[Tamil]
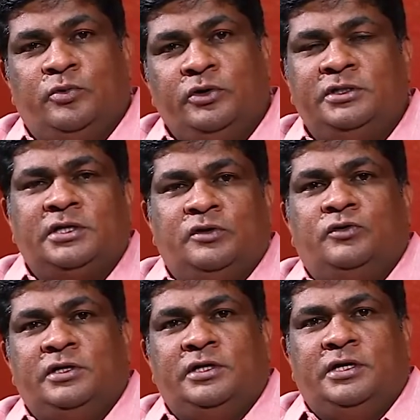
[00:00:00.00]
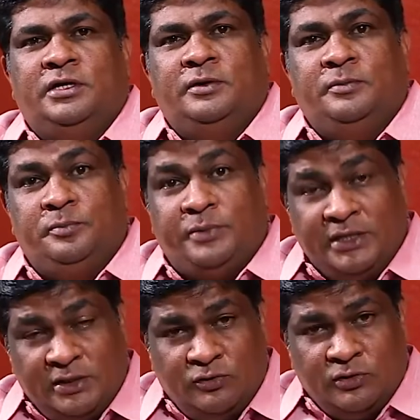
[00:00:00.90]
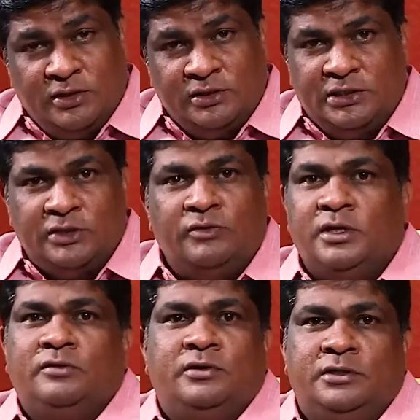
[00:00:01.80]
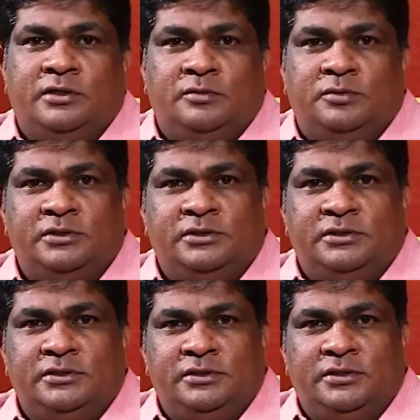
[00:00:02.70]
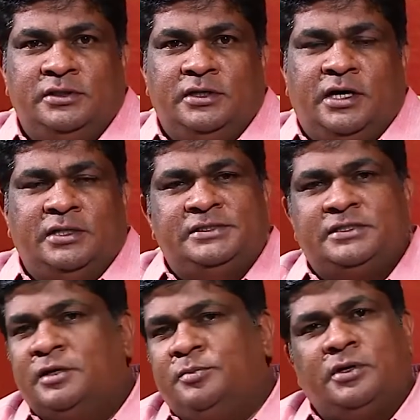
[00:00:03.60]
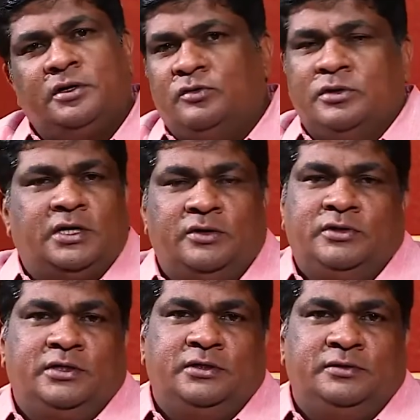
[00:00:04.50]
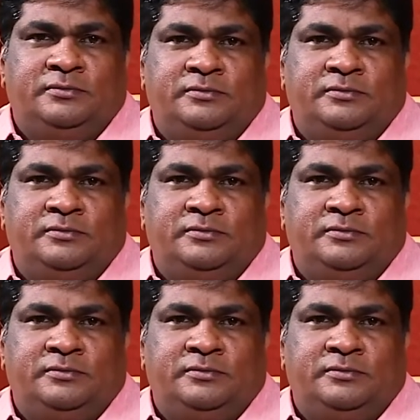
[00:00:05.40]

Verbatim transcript: புனிதர்களுடைய பெயர் கொண்ட திருவிழா வருகின்ற பொழுது அதை சிறப்பாக கொண்டாடுவார்கள்